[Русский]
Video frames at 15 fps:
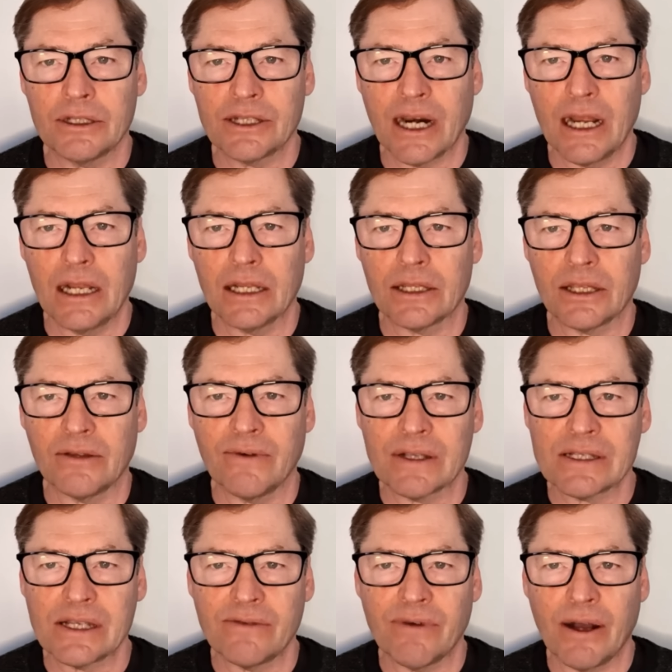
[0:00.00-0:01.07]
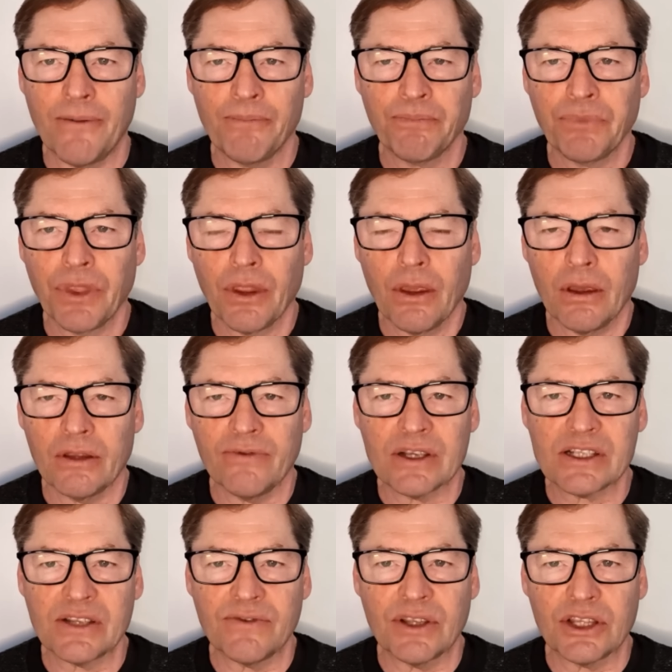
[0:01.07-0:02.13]
Израиль – это 22
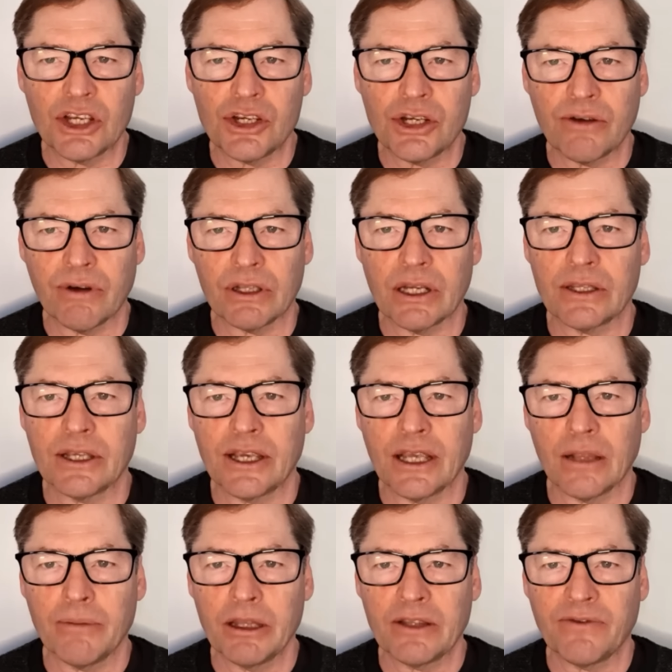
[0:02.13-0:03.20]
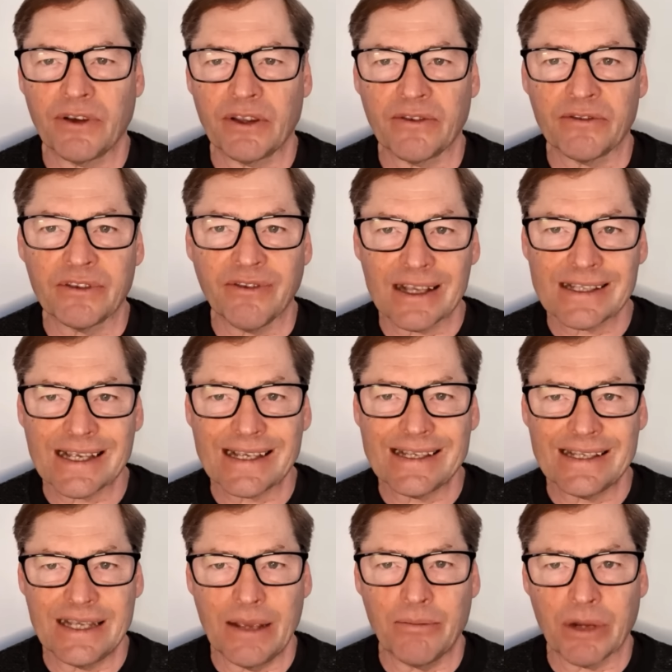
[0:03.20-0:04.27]
22 тысячи квадратных километров, это в
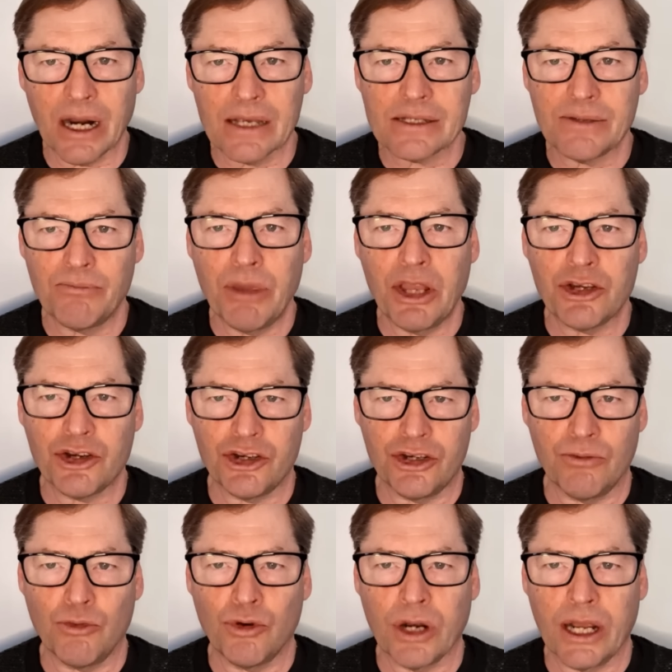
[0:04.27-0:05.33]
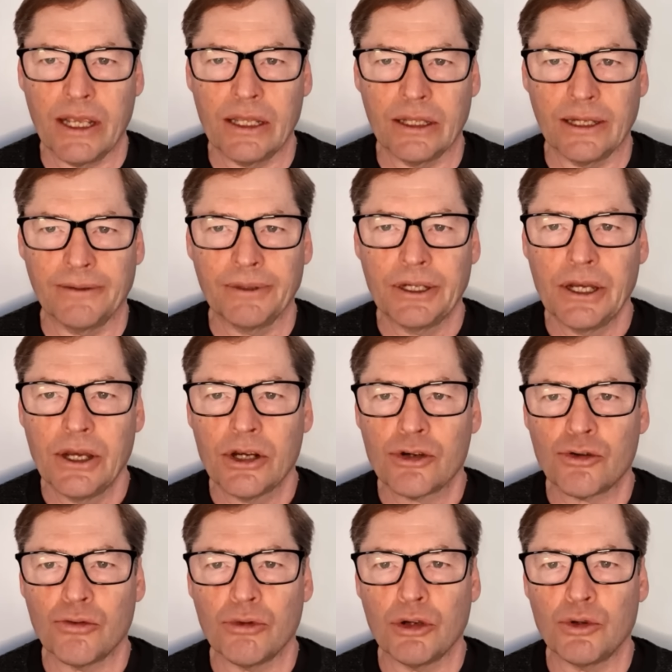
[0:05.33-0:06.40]
27 раз меньше, чем Украина,
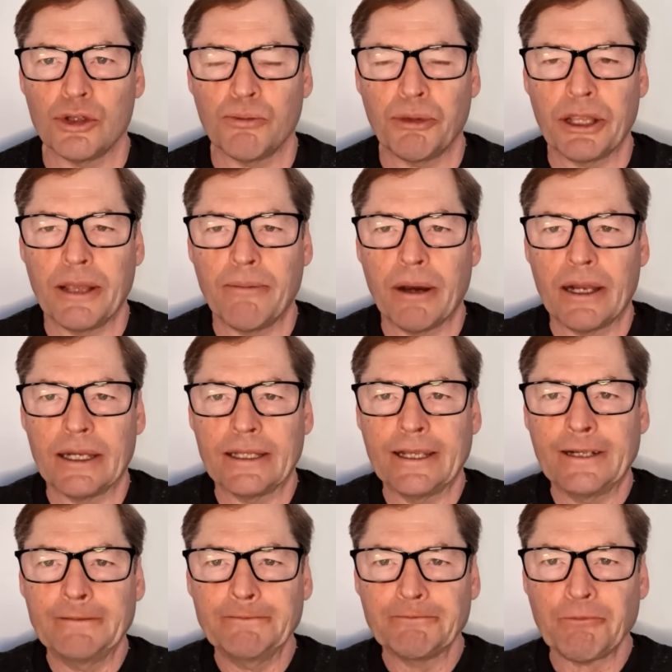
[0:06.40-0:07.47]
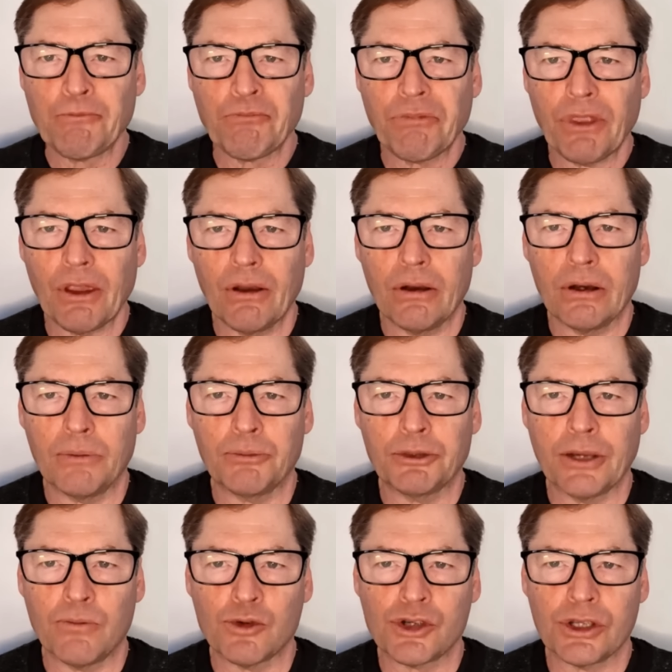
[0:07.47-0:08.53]
чтобы люди понимали, да, э,
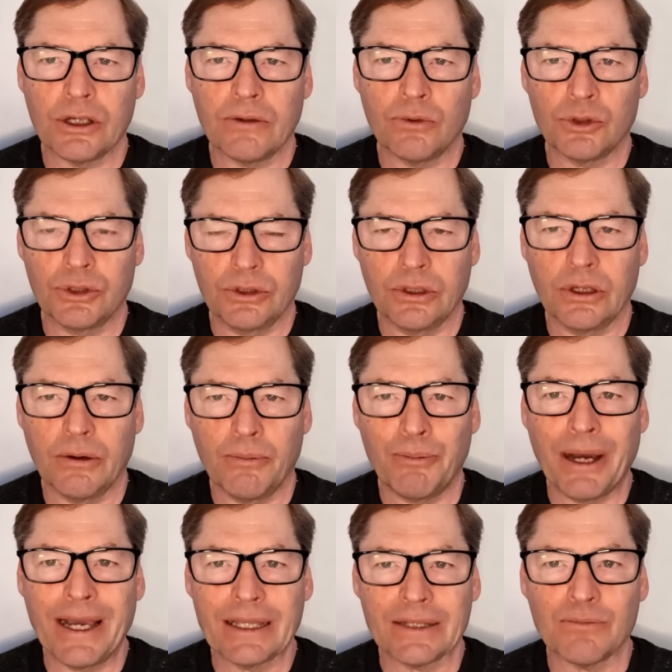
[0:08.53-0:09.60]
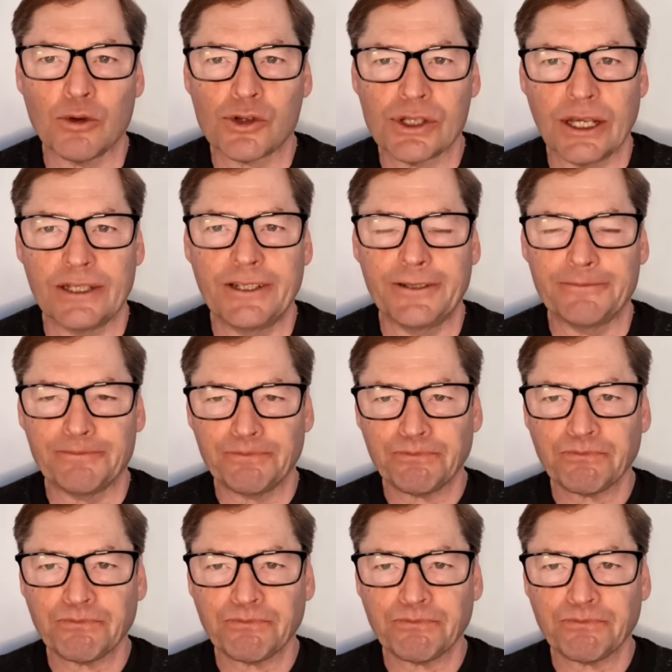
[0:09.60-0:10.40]
потому что вот, э, поэтому, кстати,